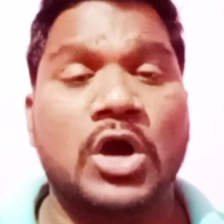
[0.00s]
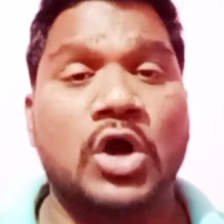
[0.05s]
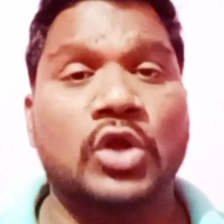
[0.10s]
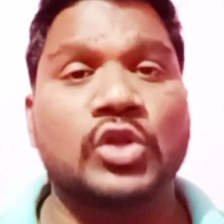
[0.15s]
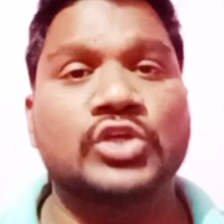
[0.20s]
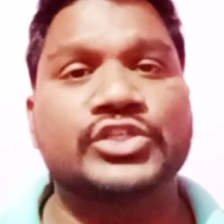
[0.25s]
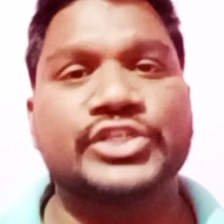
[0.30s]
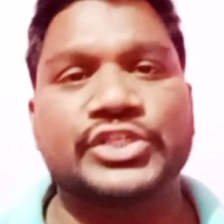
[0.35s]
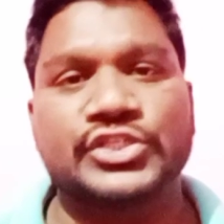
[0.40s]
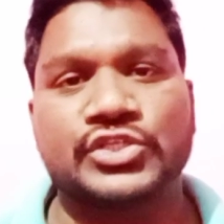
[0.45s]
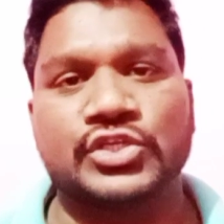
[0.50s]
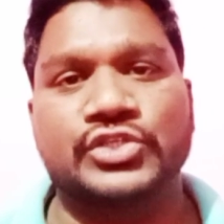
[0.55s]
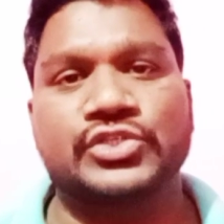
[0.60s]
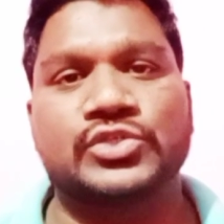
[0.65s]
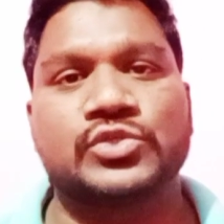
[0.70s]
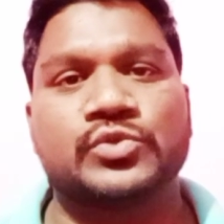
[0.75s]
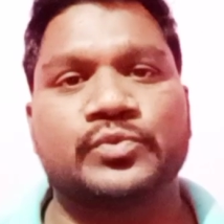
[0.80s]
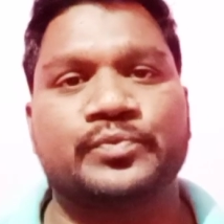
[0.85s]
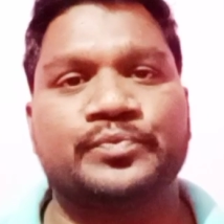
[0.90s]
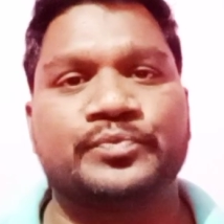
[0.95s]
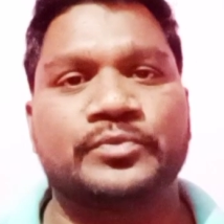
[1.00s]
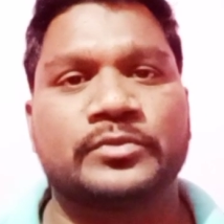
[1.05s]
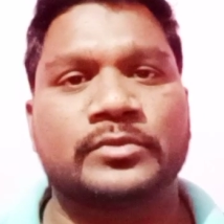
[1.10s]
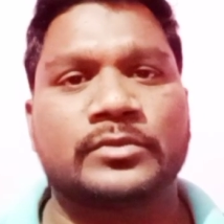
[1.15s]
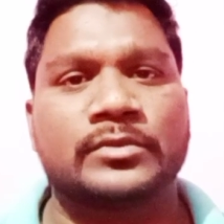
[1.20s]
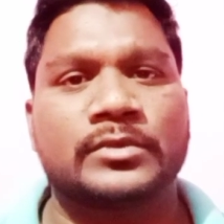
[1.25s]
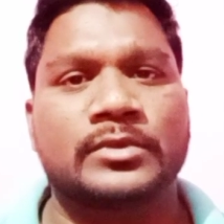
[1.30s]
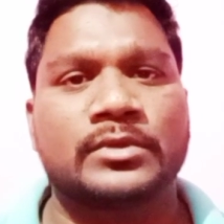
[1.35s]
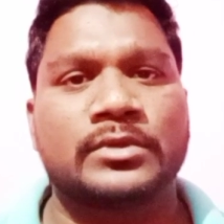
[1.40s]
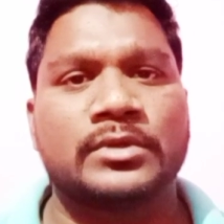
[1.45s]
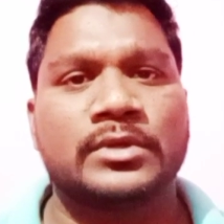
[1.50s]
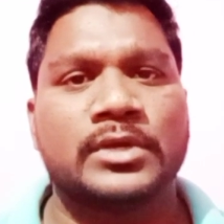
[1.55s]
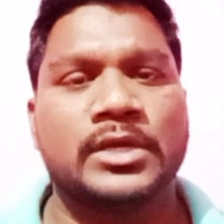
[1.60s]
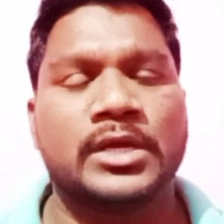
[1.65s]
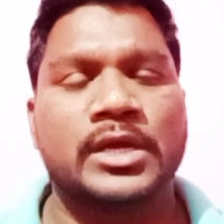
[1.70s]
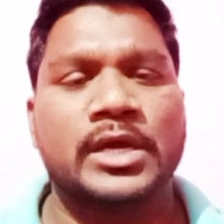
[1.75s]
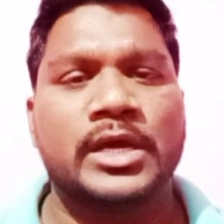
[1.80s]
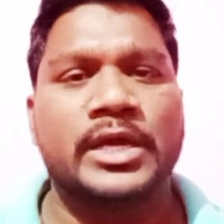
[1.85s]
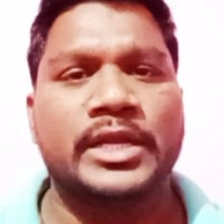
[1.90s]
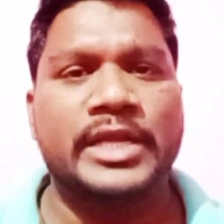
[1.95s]
ఆలోచించవచ్చు
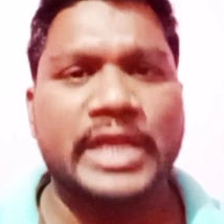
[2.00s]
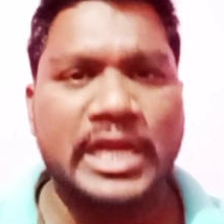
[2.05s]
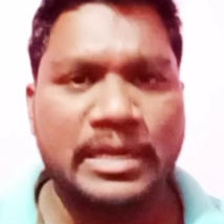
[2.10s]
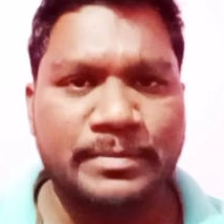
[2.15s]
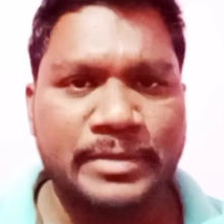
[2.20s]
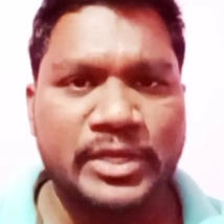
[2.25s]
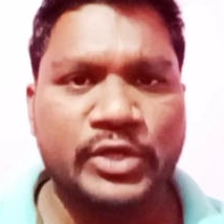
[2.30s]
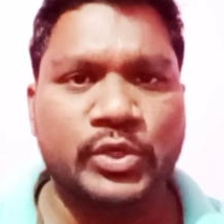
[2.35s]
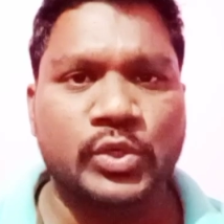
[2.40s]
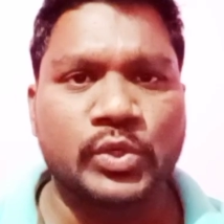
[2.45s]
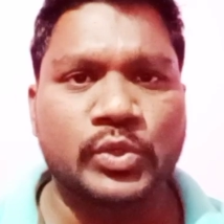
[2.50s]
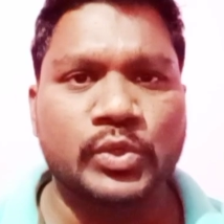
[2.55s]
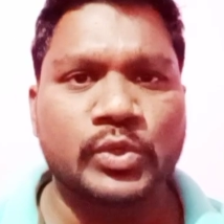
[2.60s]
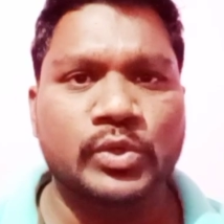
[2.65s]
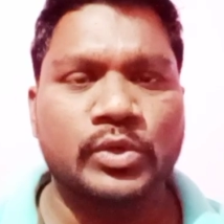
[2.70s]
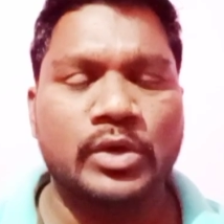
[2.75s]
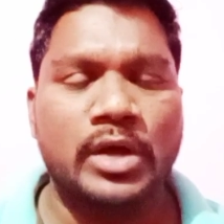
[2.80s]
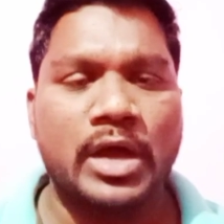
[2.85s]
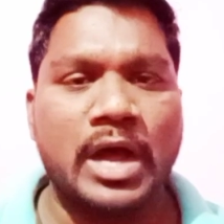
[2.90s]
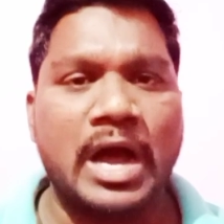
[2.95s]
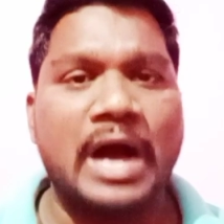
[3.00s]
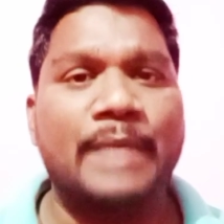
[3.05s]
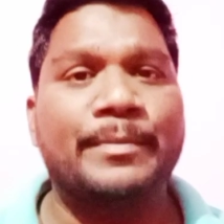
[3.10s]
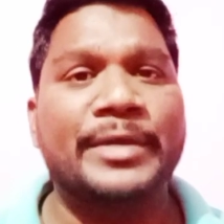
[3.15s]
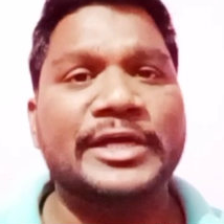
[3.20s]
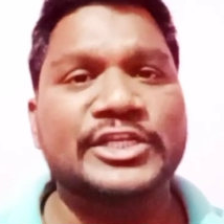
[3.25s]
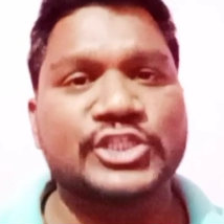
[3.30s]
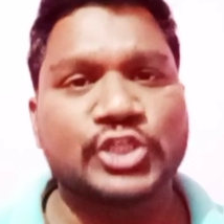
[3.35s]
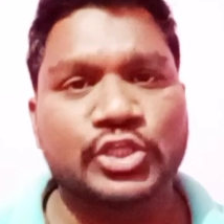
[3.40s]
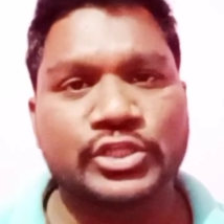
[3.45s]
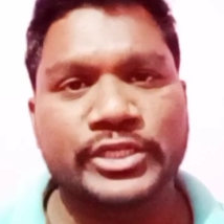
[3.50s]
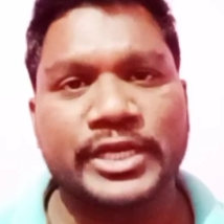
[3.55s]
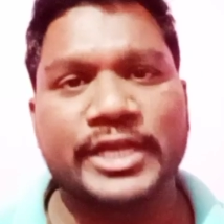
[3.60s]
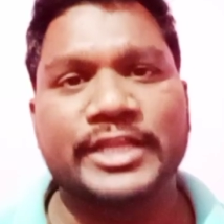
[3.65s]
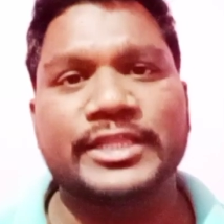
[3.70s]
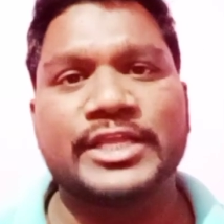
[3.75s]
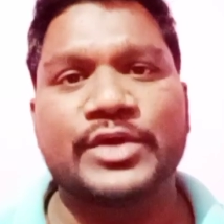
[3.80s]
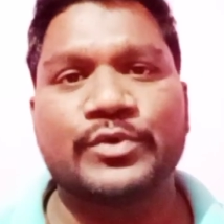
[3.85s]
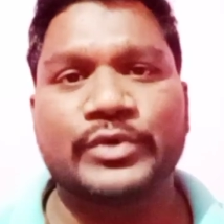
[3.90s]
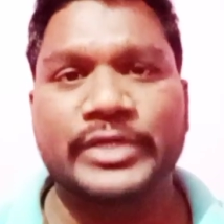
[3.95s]
నేను మీకు ఆ
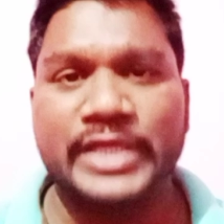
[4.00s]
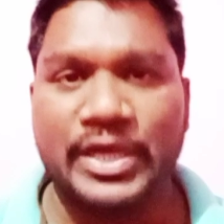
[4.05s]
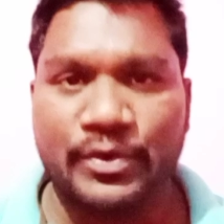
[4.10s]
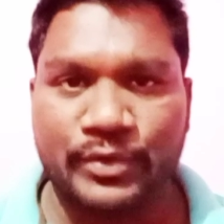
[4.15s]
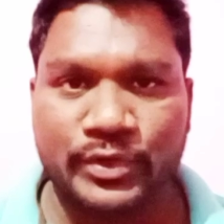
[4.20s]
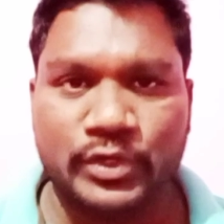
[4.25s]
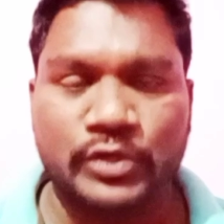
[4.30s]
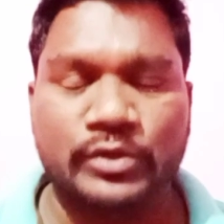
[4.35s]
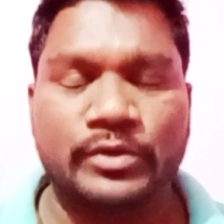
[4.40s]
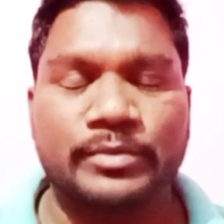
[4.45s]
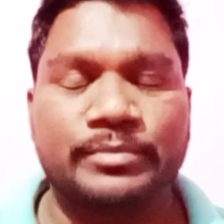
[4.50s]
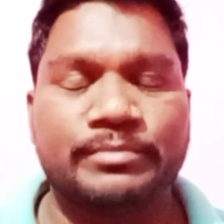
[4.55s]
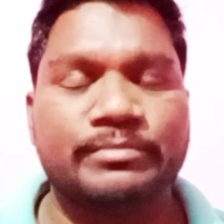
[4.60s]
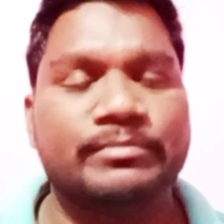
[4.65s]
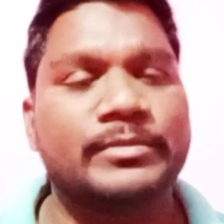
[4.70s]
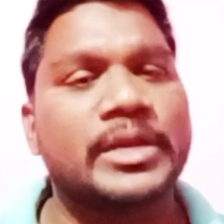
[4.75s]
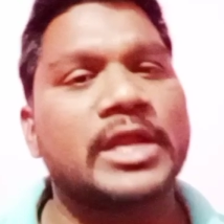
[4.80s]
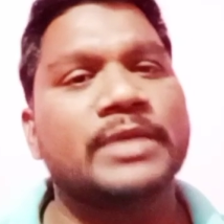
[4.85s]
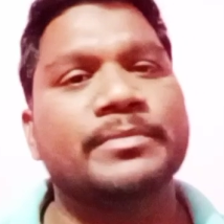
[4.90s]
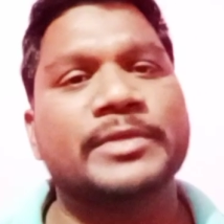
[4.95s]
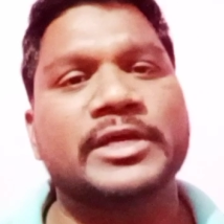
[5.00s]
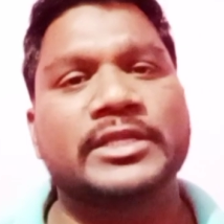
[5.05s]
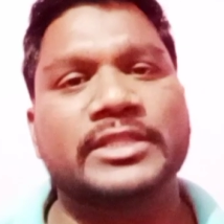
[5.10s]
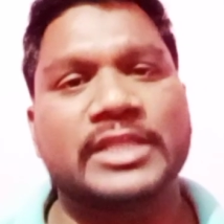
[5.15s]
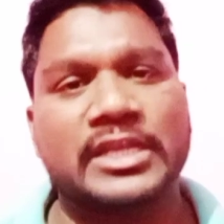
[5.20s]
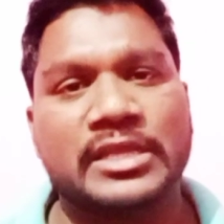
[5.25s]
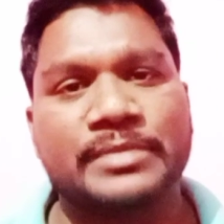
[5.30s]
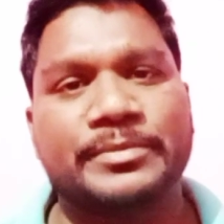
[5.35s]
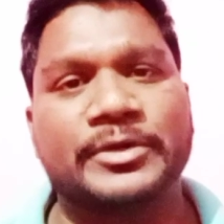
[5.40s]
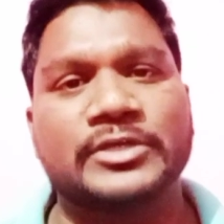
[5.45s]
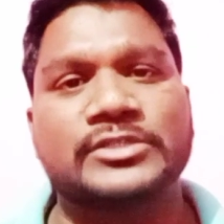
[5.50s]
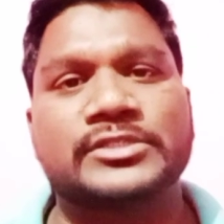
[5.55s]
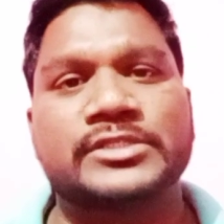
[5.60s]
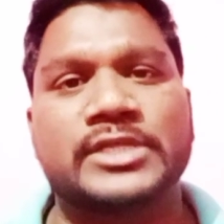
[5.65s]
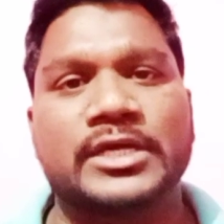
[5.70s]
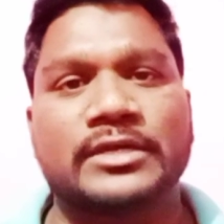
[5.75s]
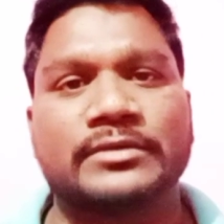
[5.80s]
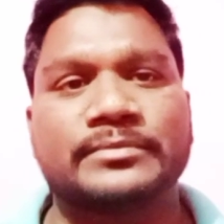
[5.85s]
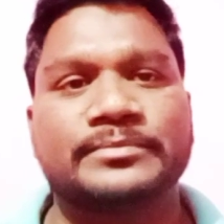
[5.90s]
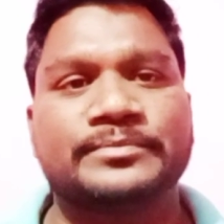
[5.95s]
పరిశుద్ధుడైన దేవుడు ఎవరో నేను మీకు
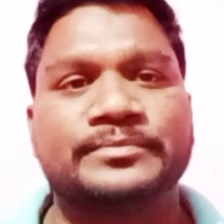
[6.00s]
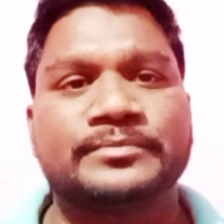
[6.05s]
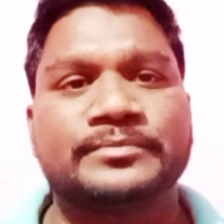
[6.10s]
తెలియపరుస్తాను